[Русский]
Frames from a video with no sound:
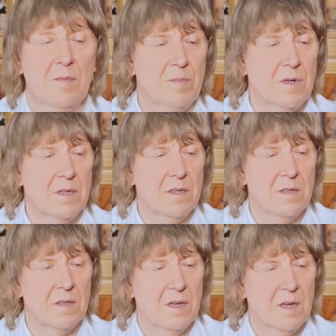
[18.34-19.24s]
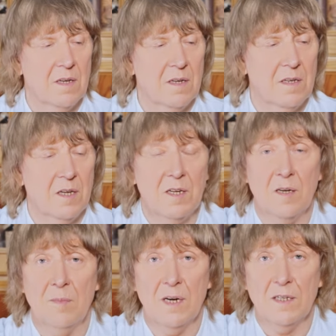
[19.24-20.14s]
при
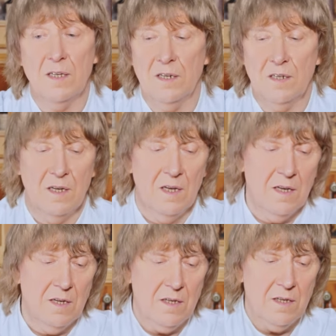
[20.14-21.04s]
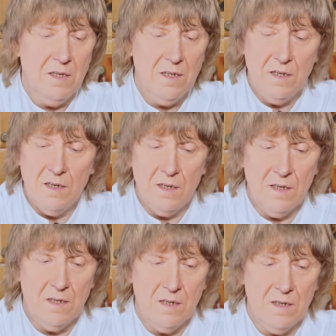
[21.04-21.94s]
хеликобактере. И
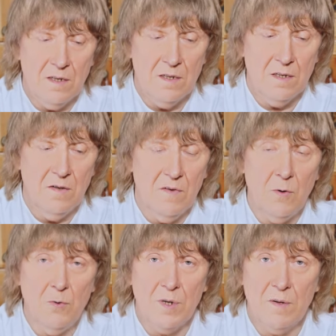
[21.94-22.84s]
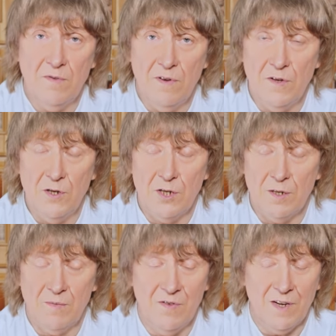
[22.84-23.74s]
э, два утром, две
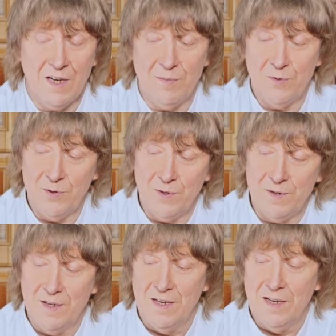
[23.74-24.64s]
вечером, две капсулы.